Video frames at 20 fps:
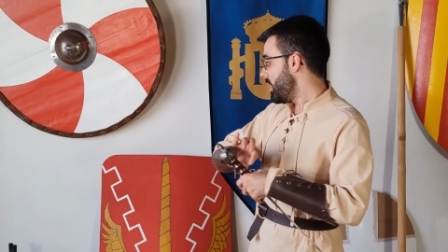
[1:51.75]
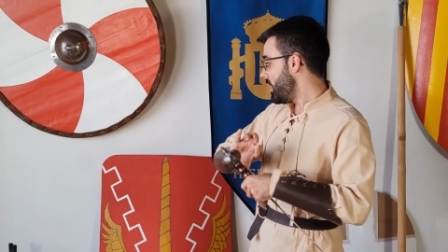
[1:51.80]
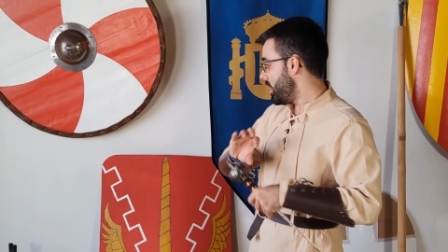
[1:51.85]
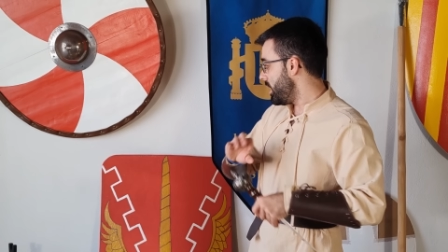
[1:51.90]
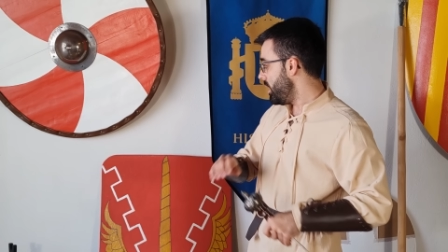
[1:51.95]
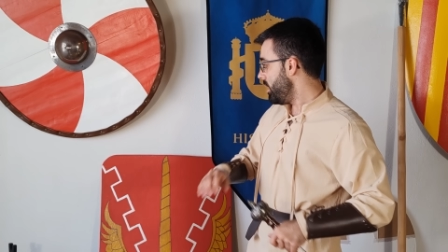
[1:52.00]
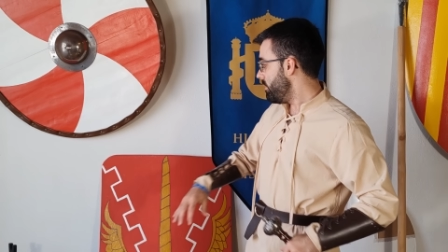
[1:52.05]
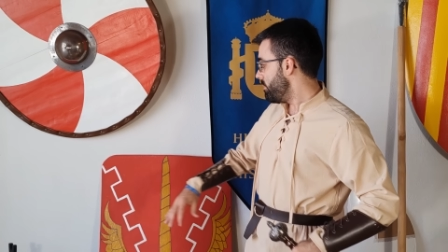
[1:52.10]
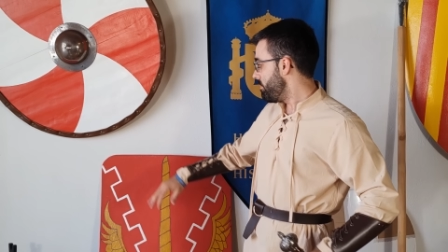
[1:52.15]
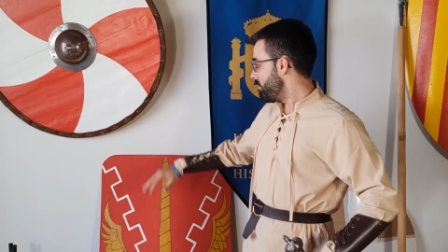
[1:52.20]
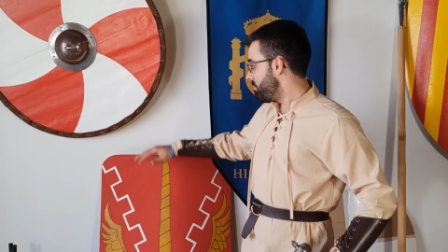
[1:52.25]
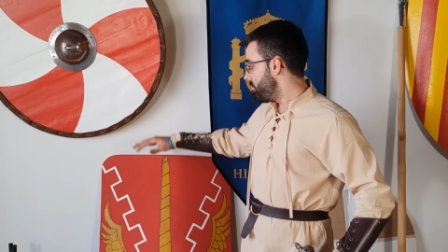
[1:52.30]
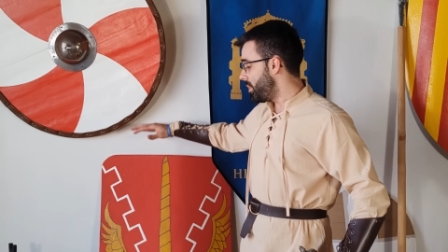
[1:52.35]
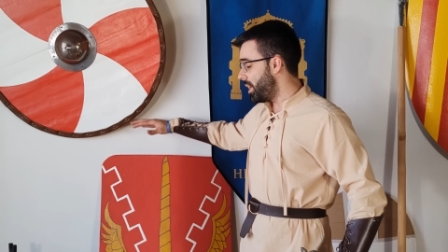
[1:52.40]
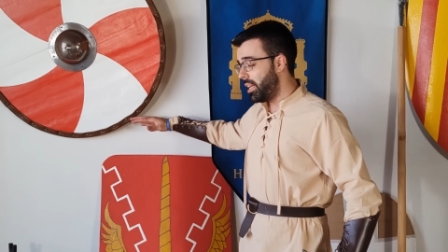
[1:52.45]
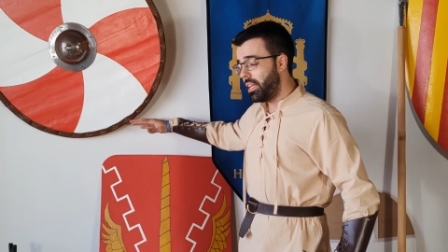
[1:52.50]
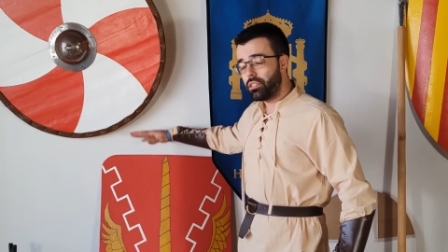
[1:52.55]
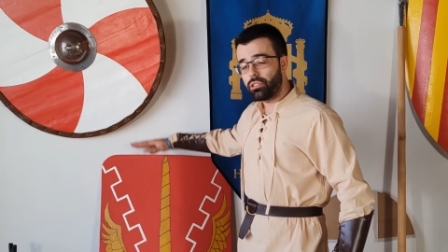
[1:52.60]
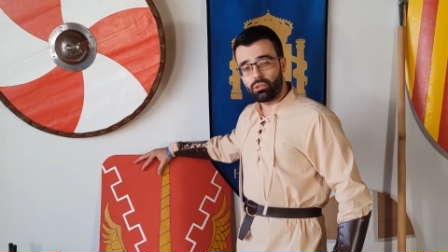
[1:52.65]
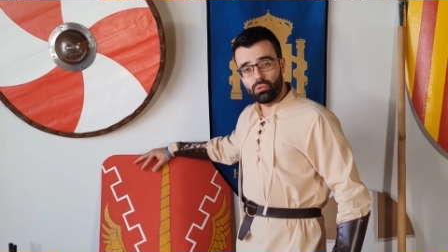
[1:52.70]
y
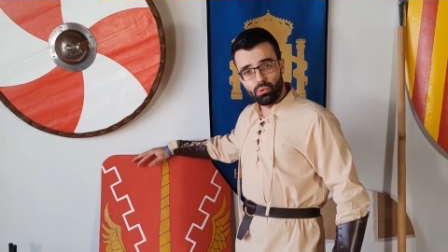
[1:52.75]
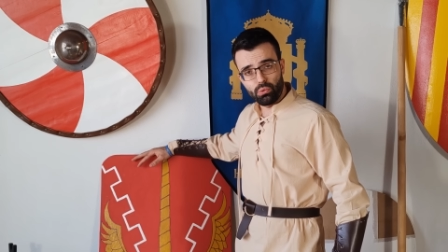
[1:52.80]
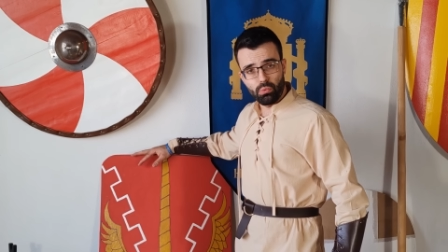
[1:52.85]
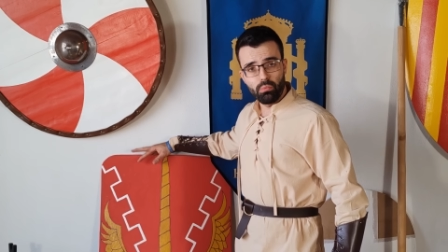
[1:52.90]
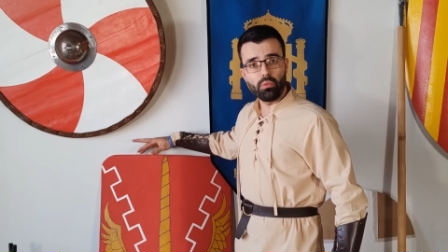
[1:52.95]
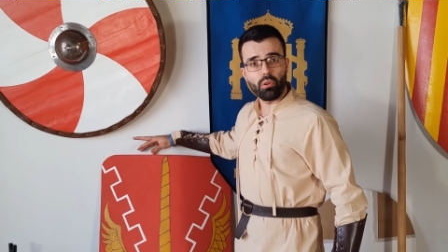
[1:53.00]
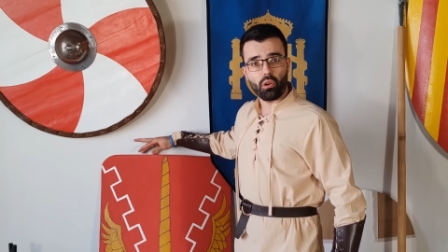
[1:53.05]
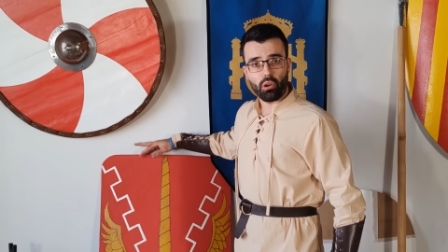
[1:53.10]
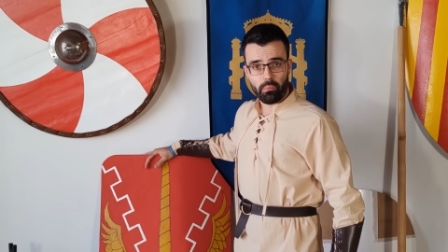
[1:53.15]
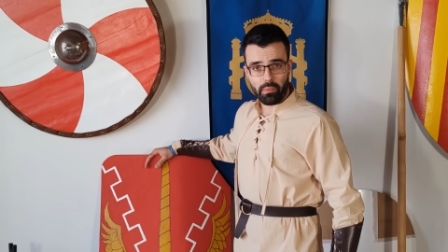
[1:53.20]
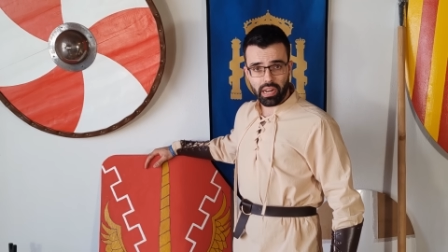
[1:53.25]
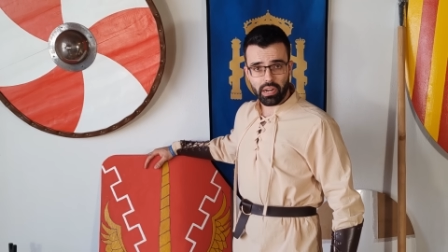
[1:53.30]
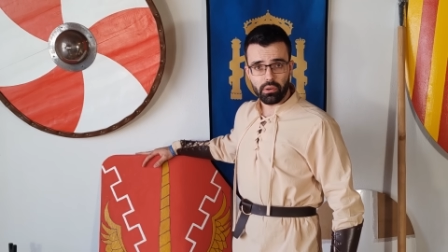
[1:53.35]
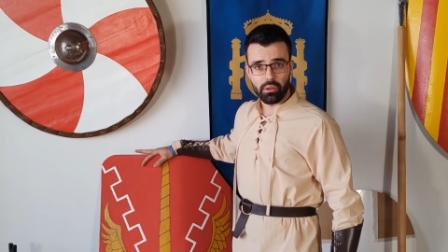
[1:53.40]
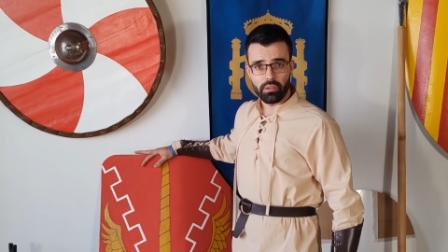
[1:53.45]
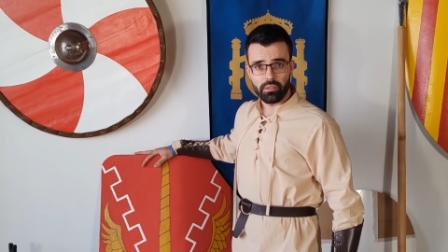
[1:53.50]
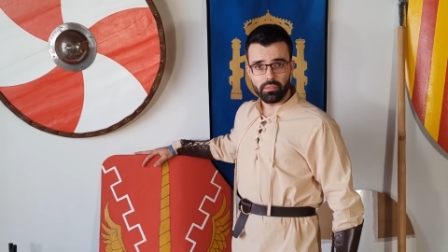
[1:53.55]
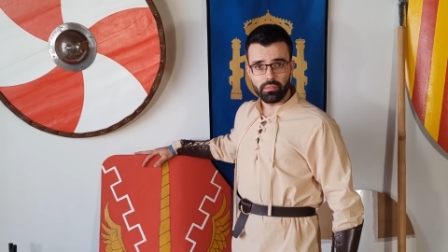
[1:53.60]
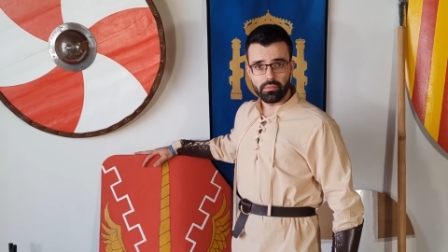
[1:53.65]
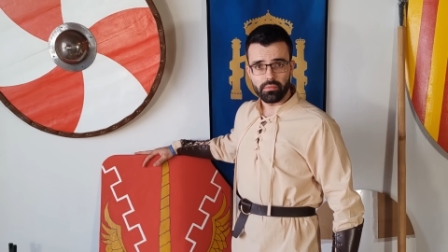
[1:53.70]
del escutum
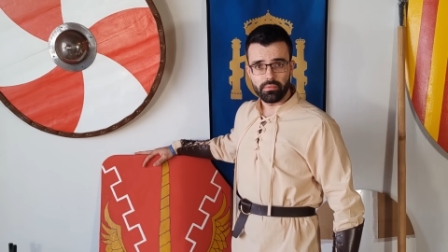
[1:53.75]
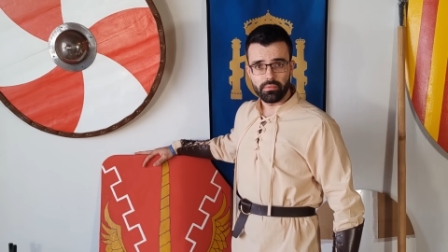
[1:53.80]
romano,